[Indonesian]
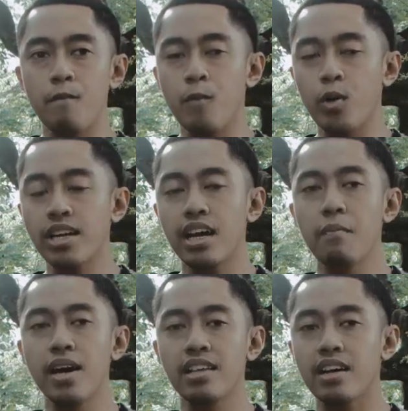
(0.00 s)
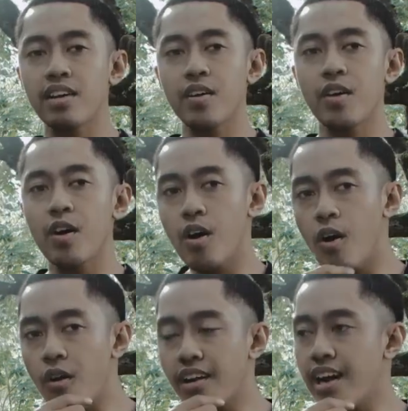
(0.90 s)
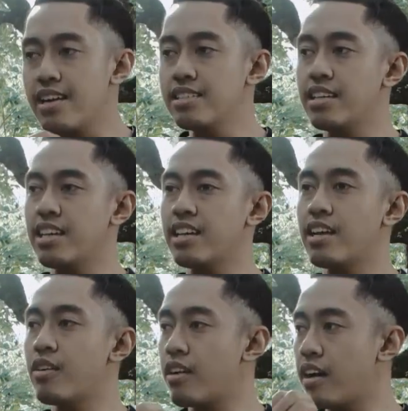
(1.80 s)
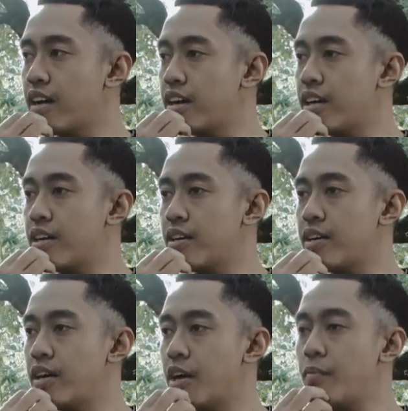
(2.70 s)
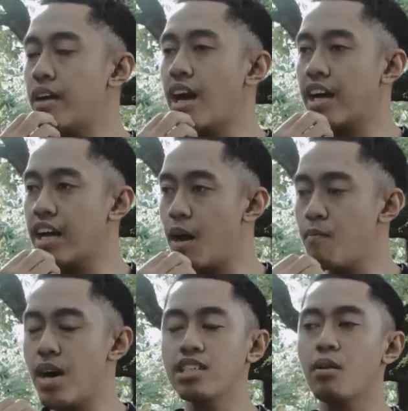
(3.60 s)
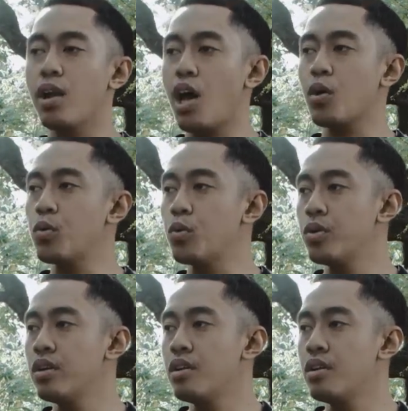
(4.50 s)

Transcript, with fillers: mungkin karena banyak orang di sini dan orangnya beragam banyak pelaku